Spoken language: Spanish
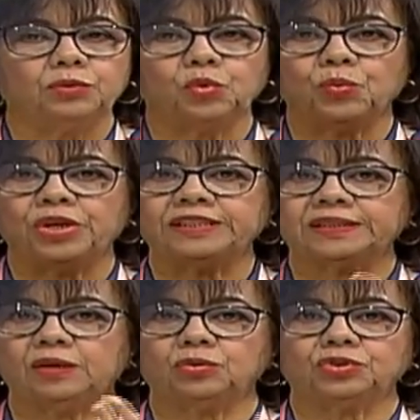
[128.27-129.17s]

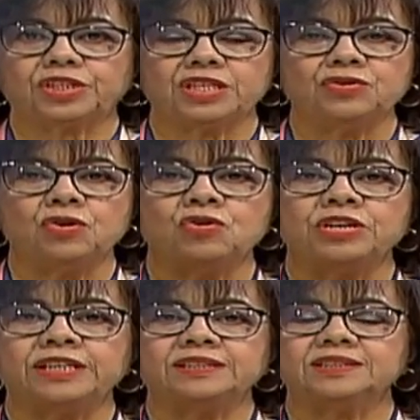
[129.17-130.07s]
tumores en los
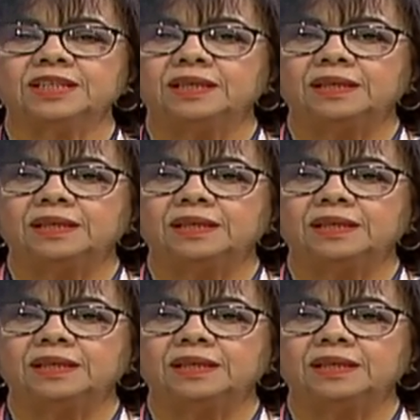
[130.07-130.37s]
riñones,